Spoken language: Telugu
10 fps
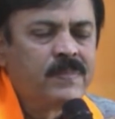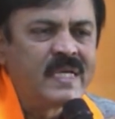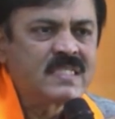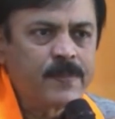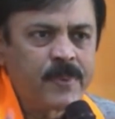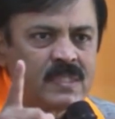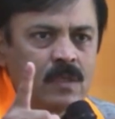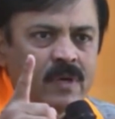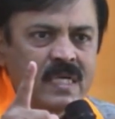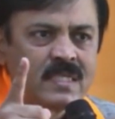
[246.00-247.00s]
దేశ
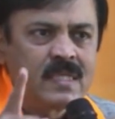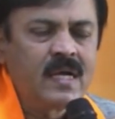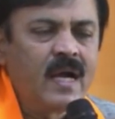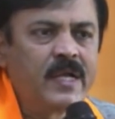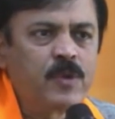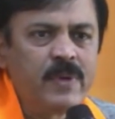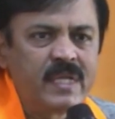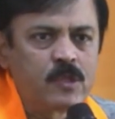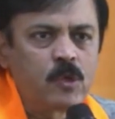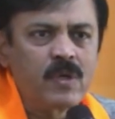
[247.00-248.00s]
ప్రజలు ఖచ్చితంగా
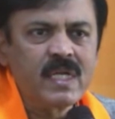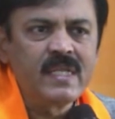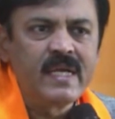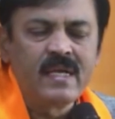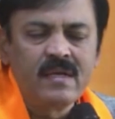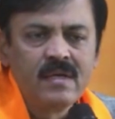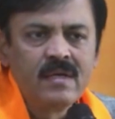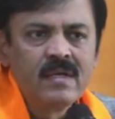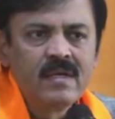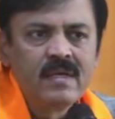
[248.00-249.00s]
ఇటువంటి ధోరణిని
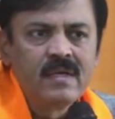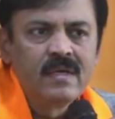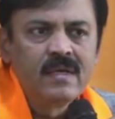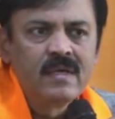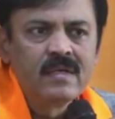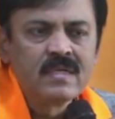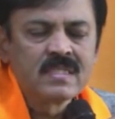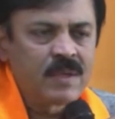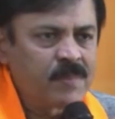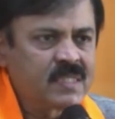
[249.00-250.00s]

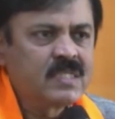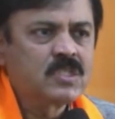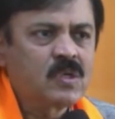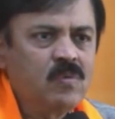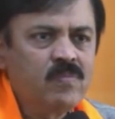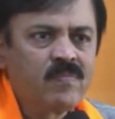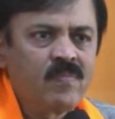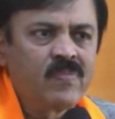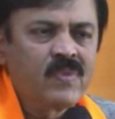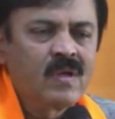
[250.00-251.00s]
సమర్థించరు
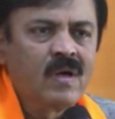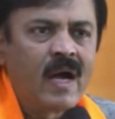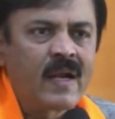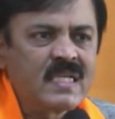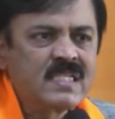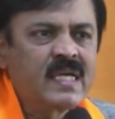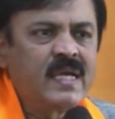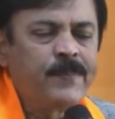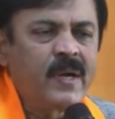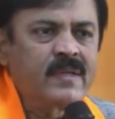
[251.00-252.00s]
ఆ
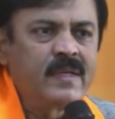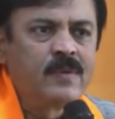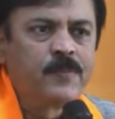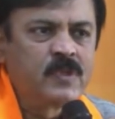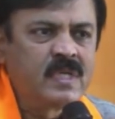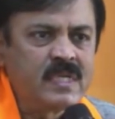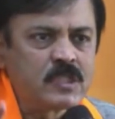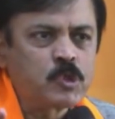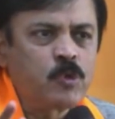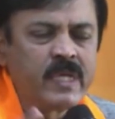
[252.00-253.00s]
రాజకీయ పార్టీలు బుద్ధి
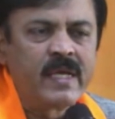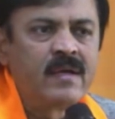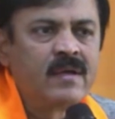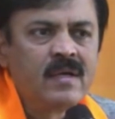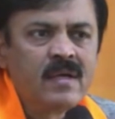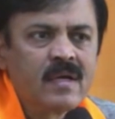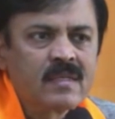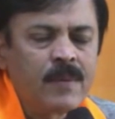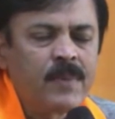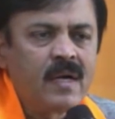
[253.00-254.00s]
తెచ్చుకొని
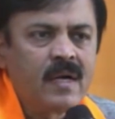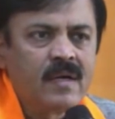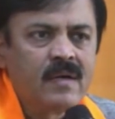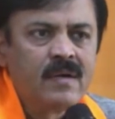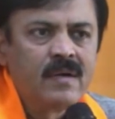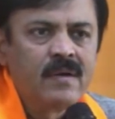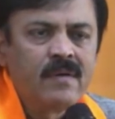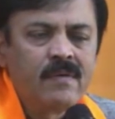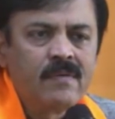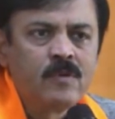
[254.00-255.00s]
తమ
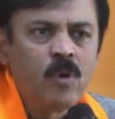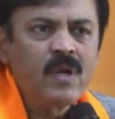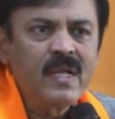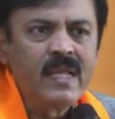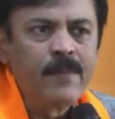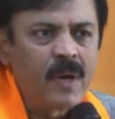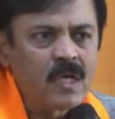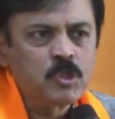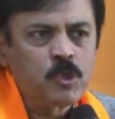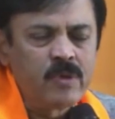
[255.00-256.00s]
ధోరణిని
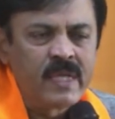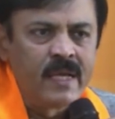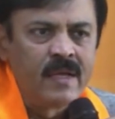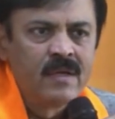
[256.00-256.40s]
మార్చుకొని